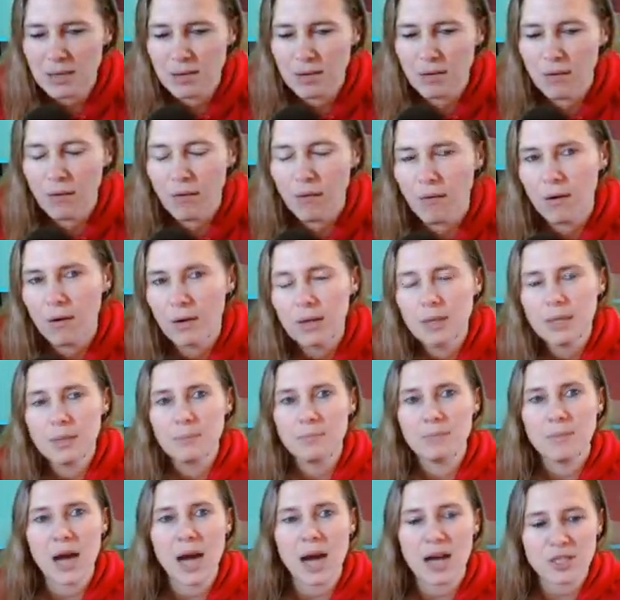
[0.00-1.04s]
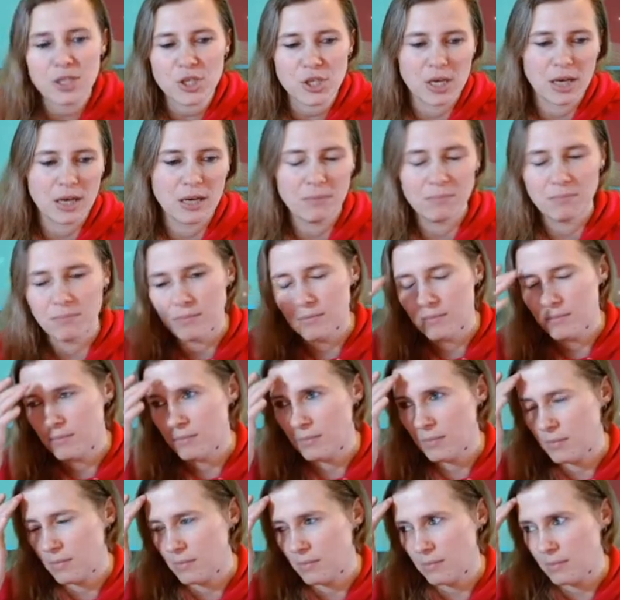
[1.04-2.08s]
oh, Marsha.
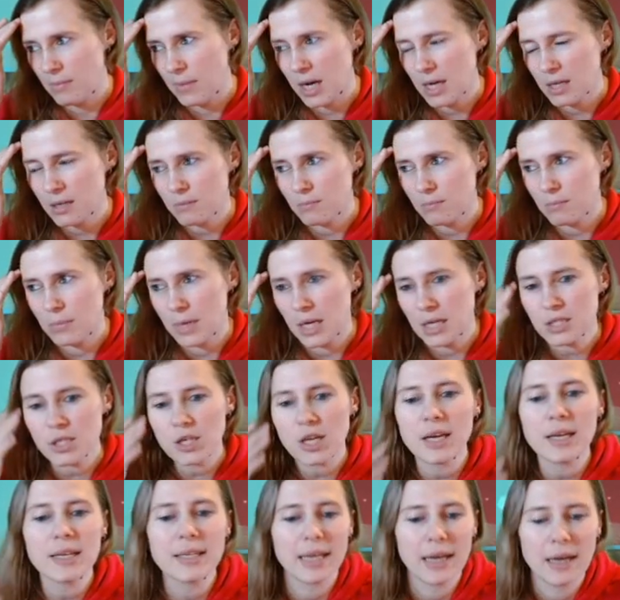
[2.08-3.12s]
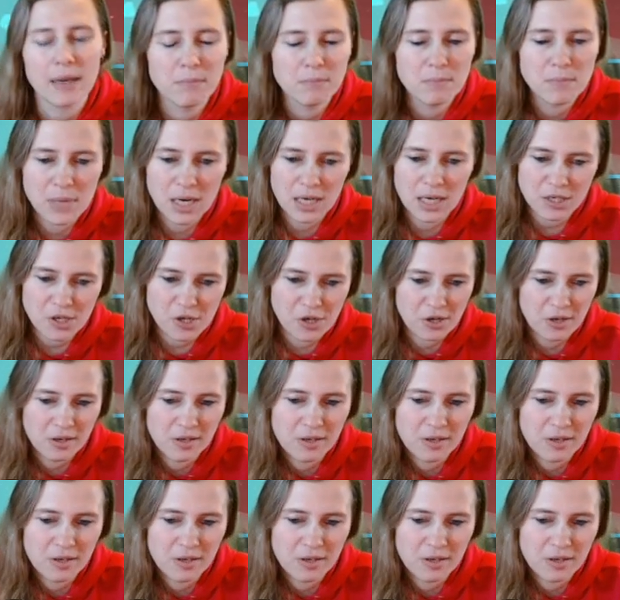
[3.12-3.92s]
Ma Marsha? Ja, Marsha.